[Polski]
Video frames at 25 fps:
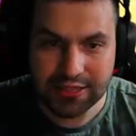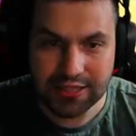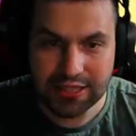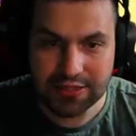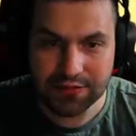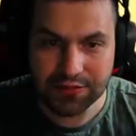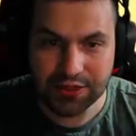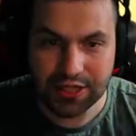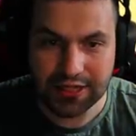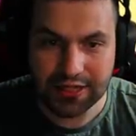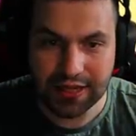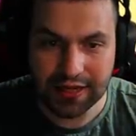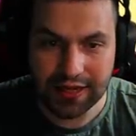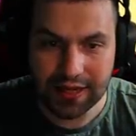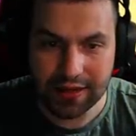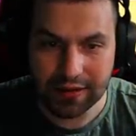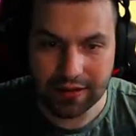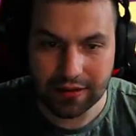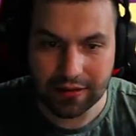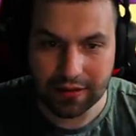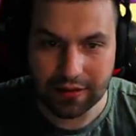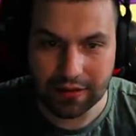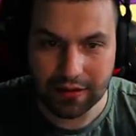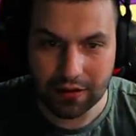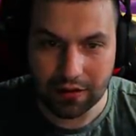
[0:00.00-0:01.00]
zazwyczaj tak jak...
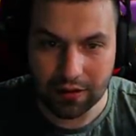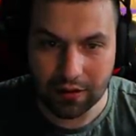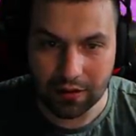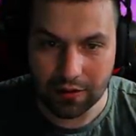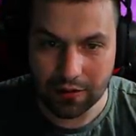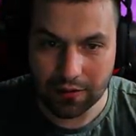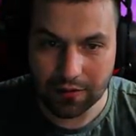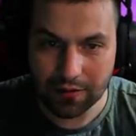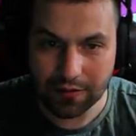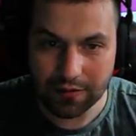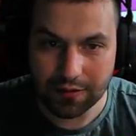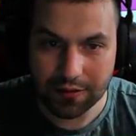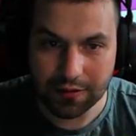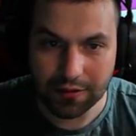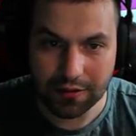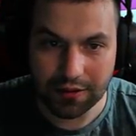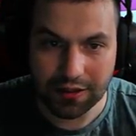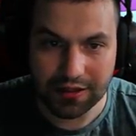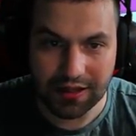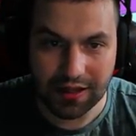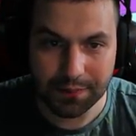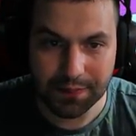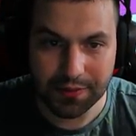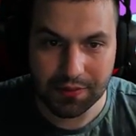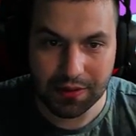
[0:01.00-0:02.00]
O, i
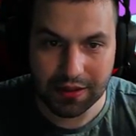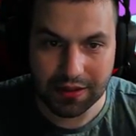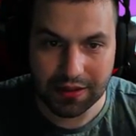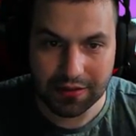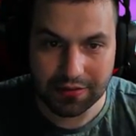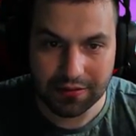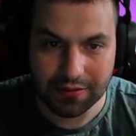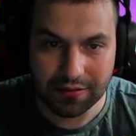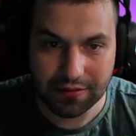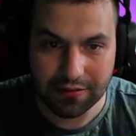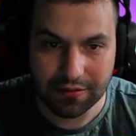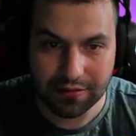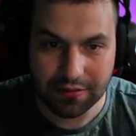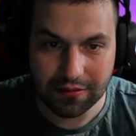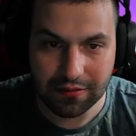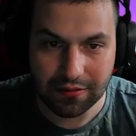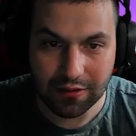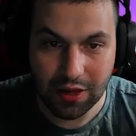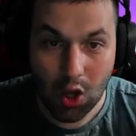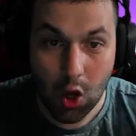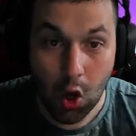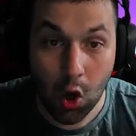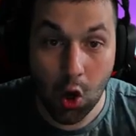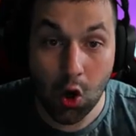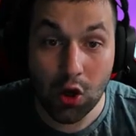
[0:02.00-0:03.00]
kolejna piła.
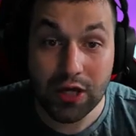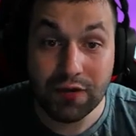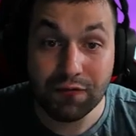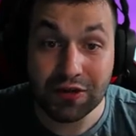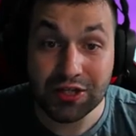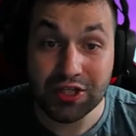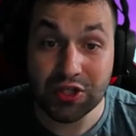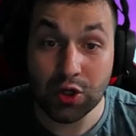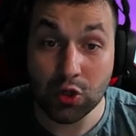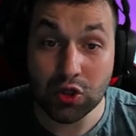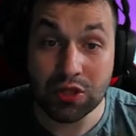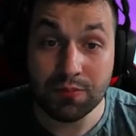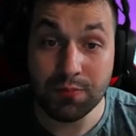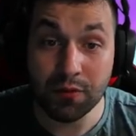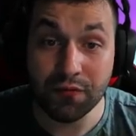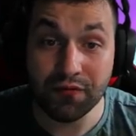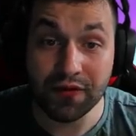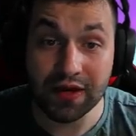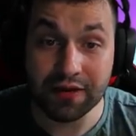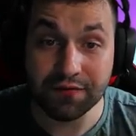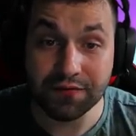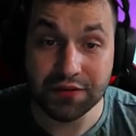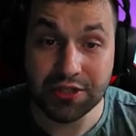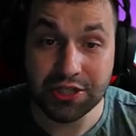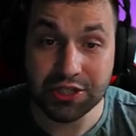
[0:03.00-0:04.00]
O, i właśnie o tym
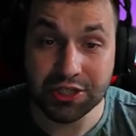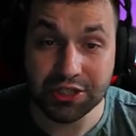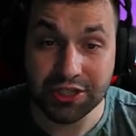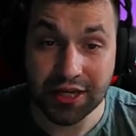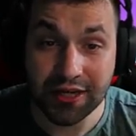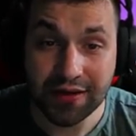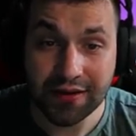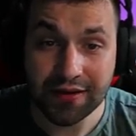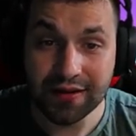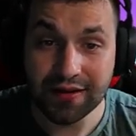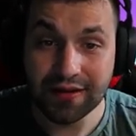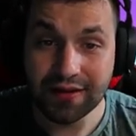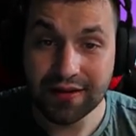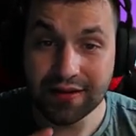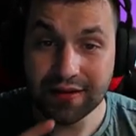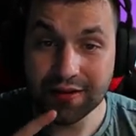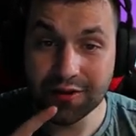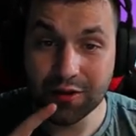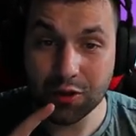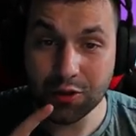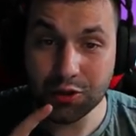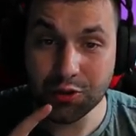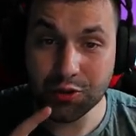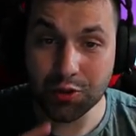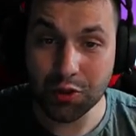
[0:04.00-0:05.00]
mówiłem, widzicie?
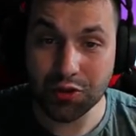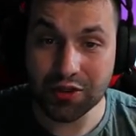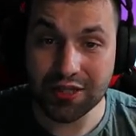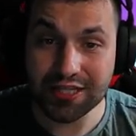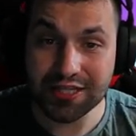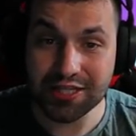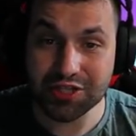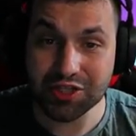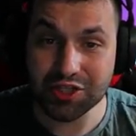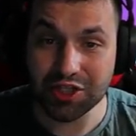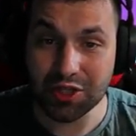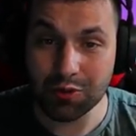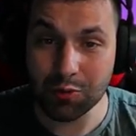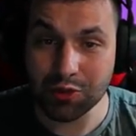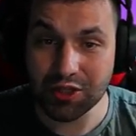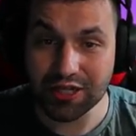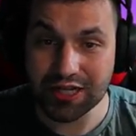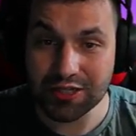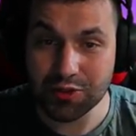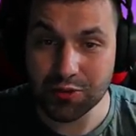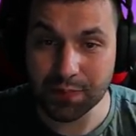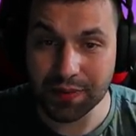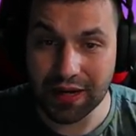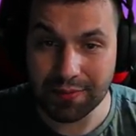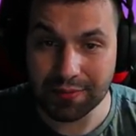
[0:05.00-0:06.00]
Gościu od nas strzelił od
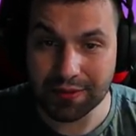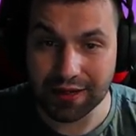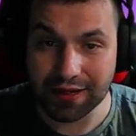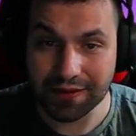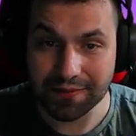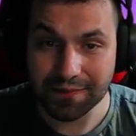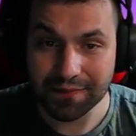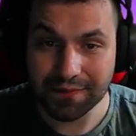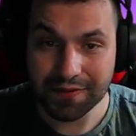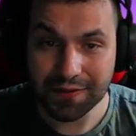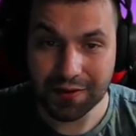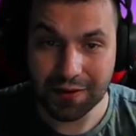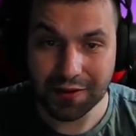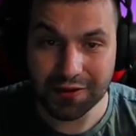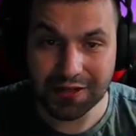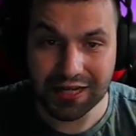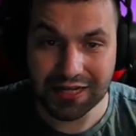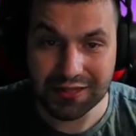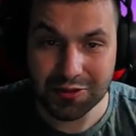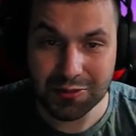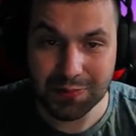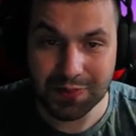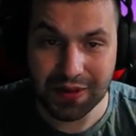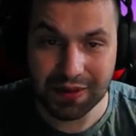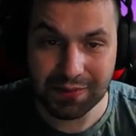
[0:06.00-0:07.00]
razu bramkę. Od
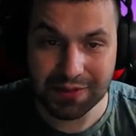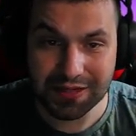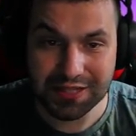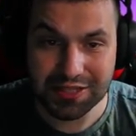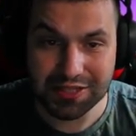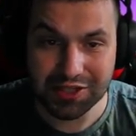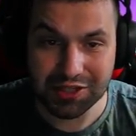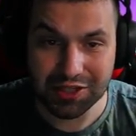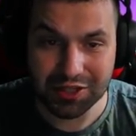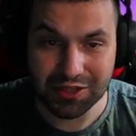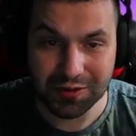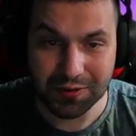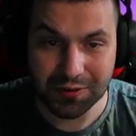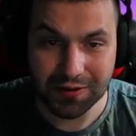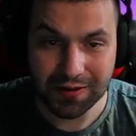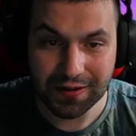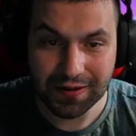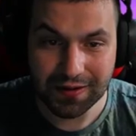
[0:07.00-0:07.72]
razu bramkę strzelił.